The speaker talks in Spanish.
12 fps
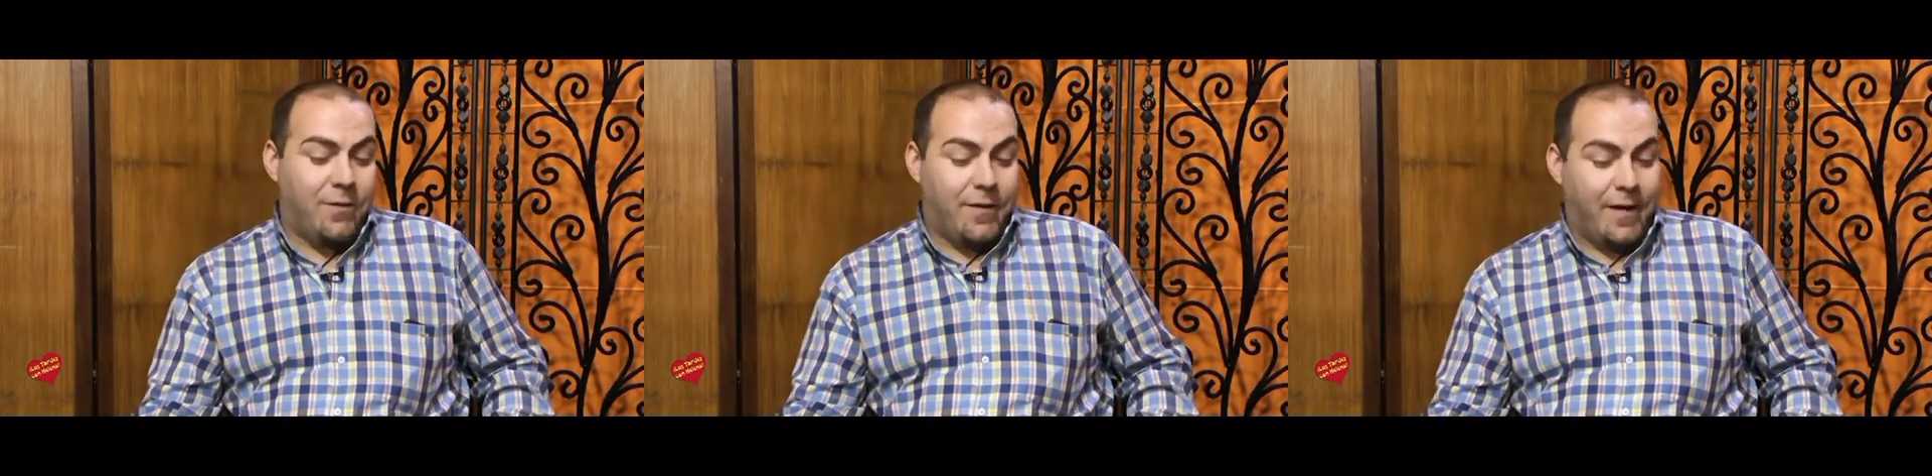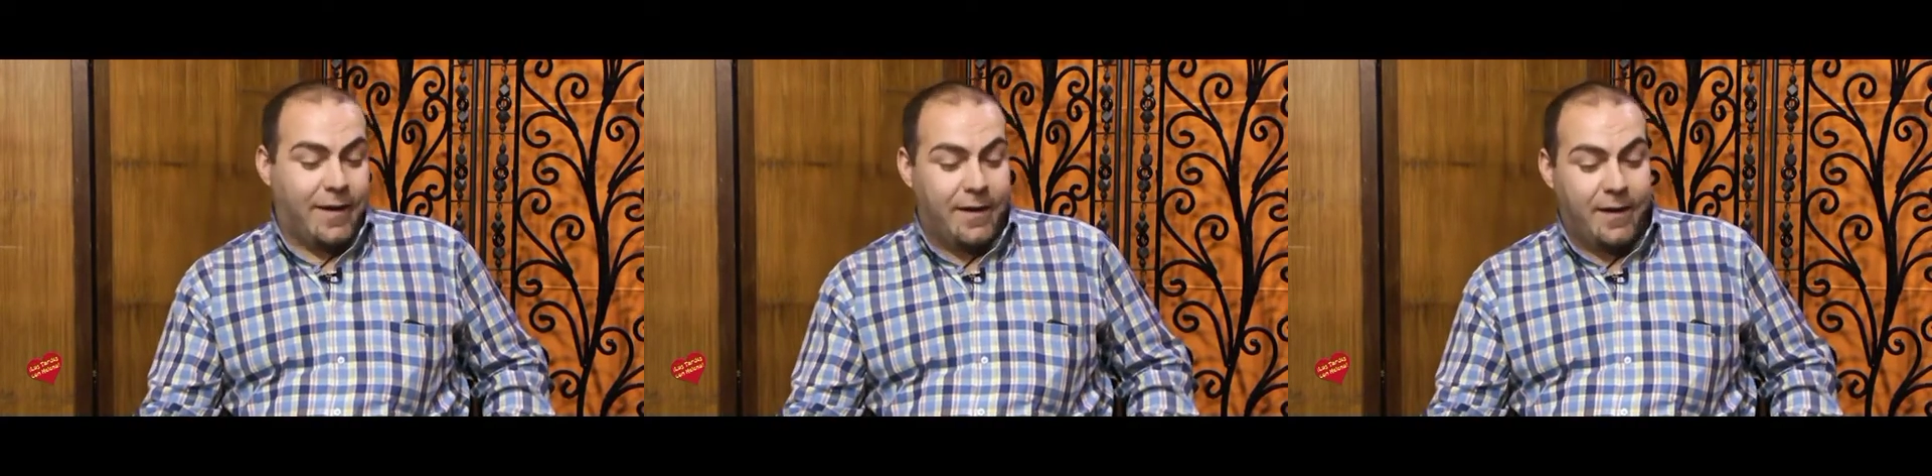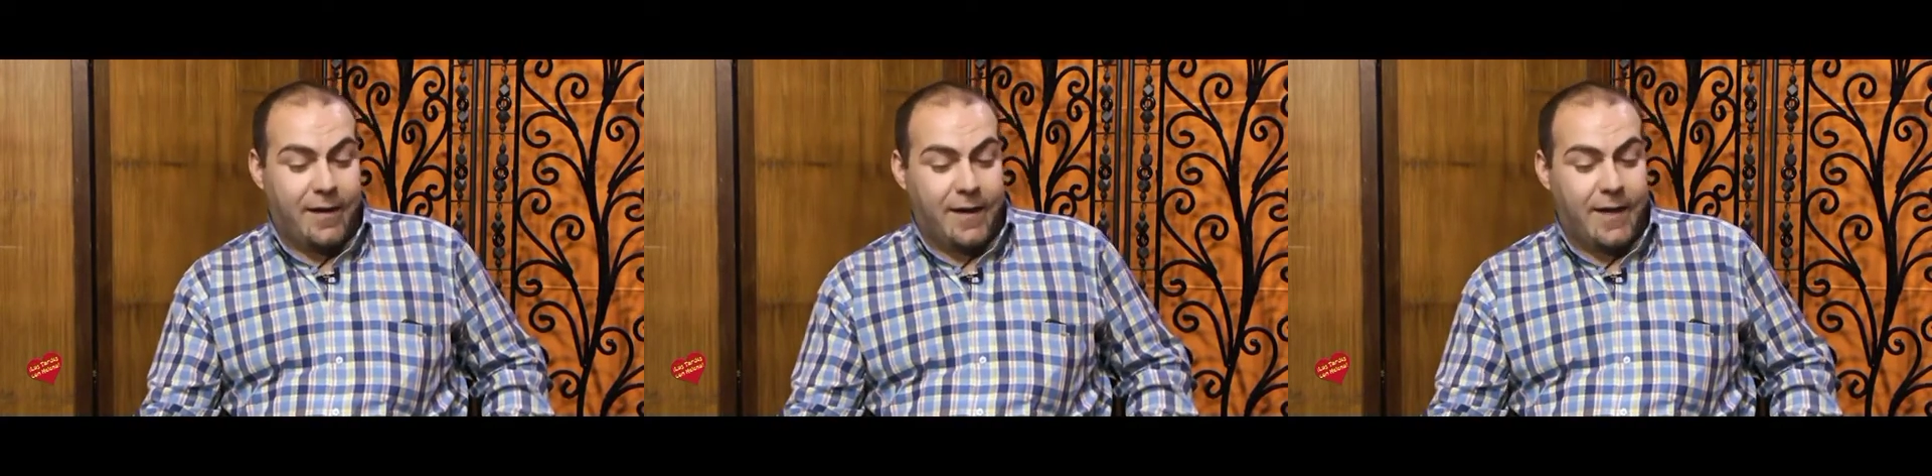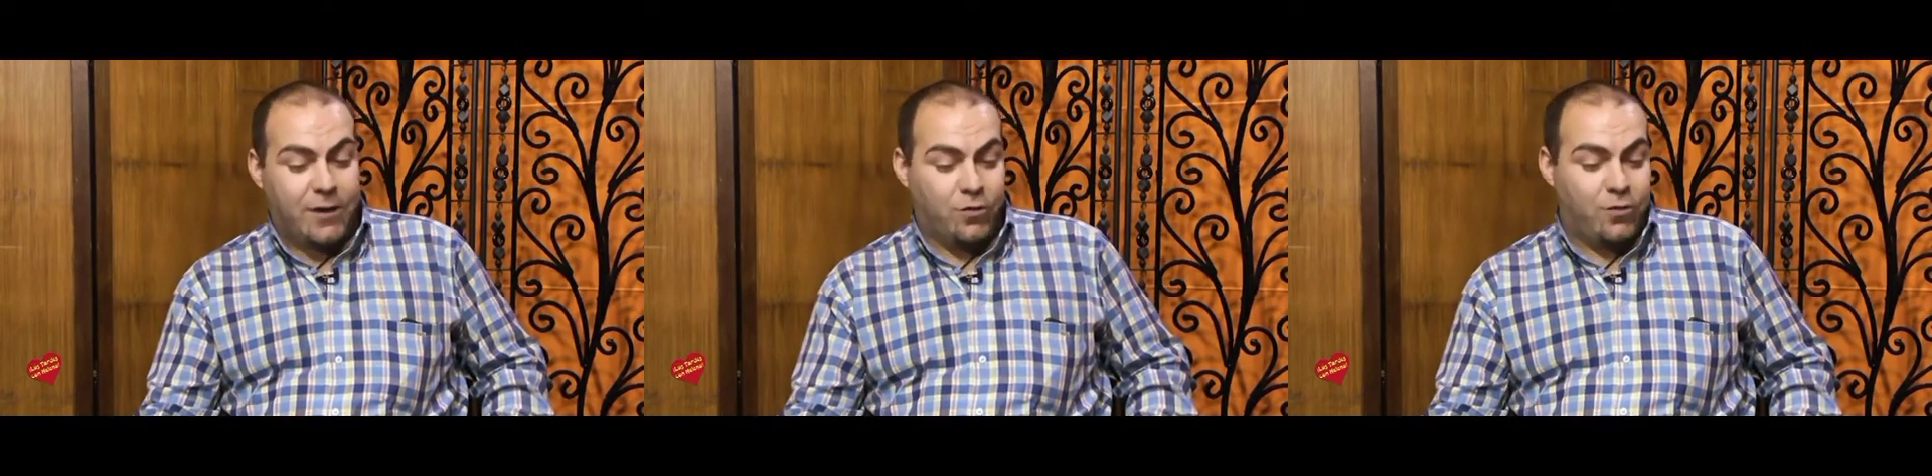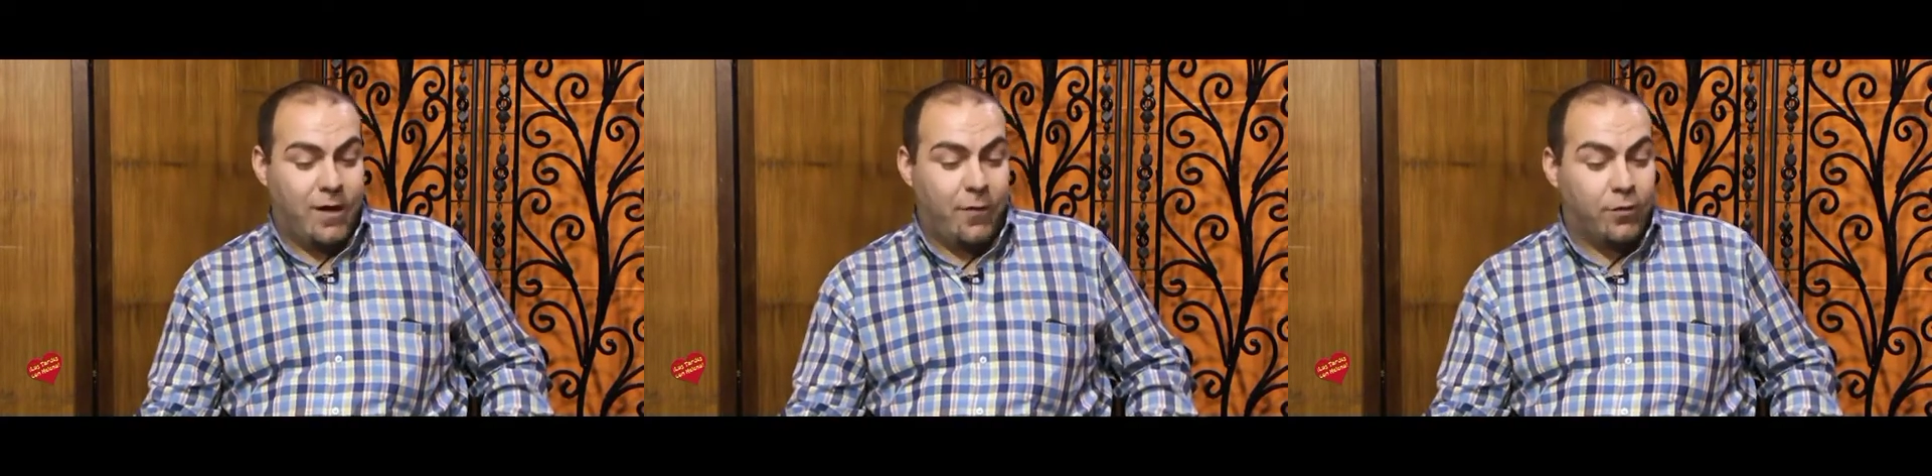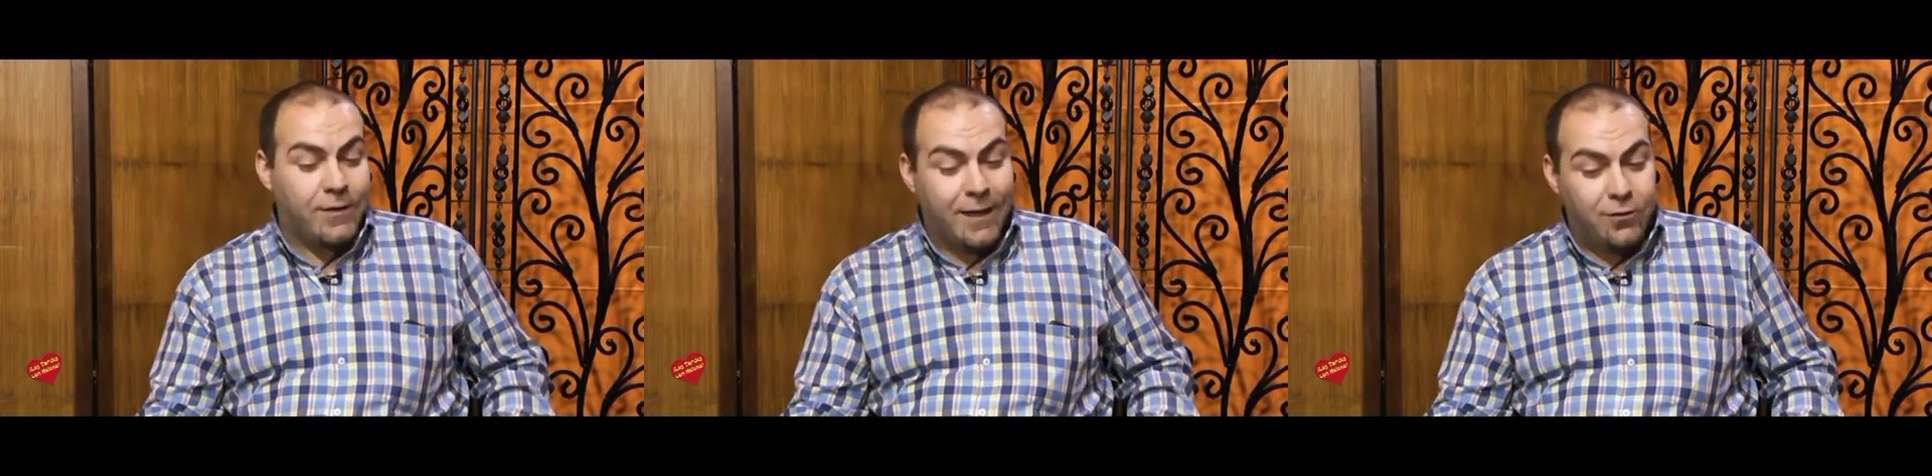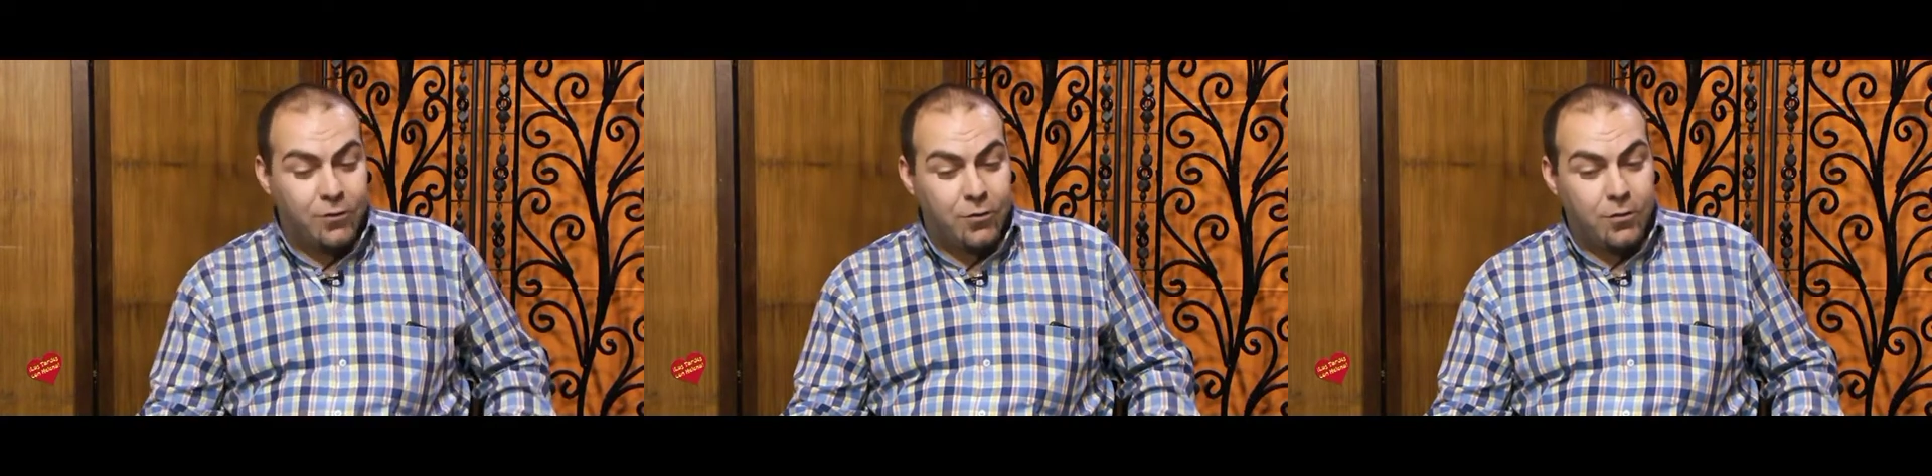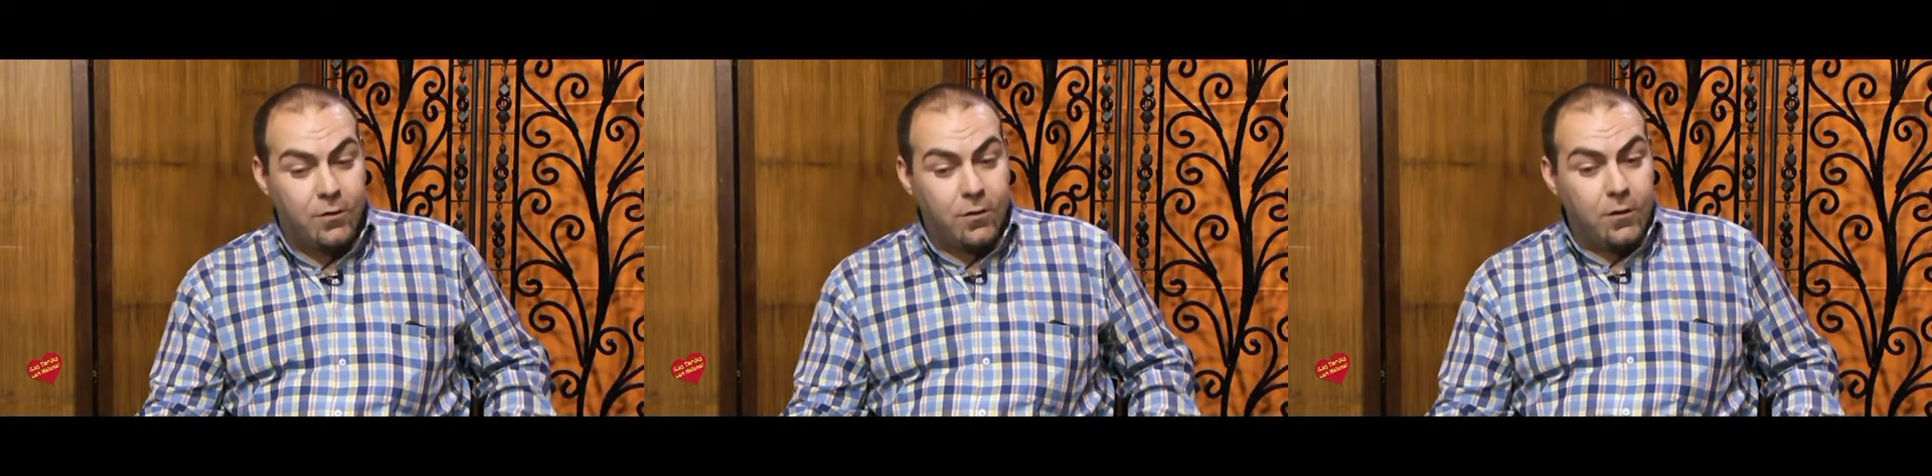verdad que ha sonado tanto